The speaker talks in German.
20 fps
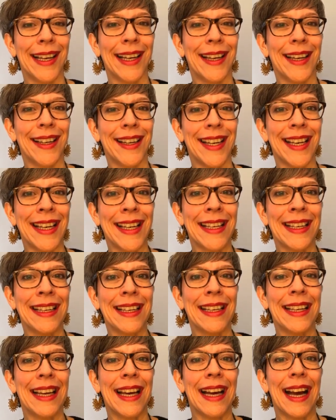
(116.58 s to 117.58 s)
äh,
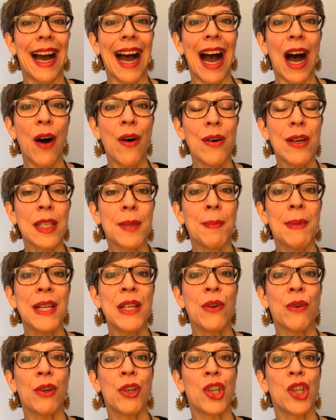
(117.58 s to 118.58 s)
in
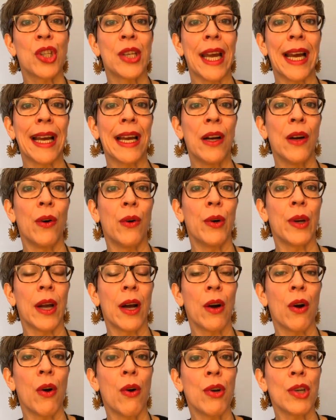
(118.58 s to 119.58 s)
Ausbildungen stecken
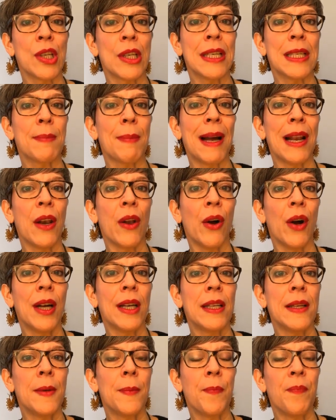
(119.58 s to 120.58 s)
oder Coachings bei
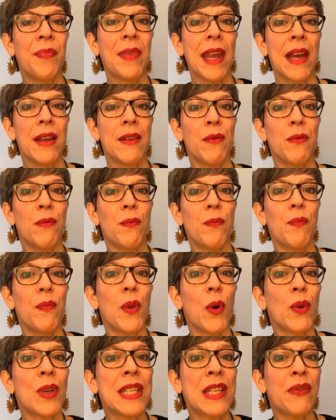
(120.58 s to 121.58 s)
Leuten,
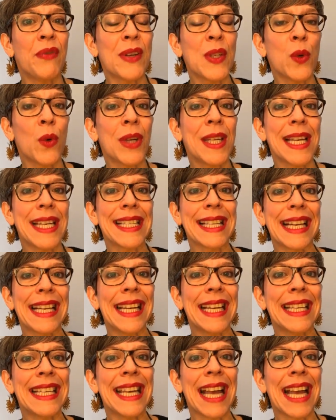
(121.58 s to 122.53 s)
und sie versuchen das dann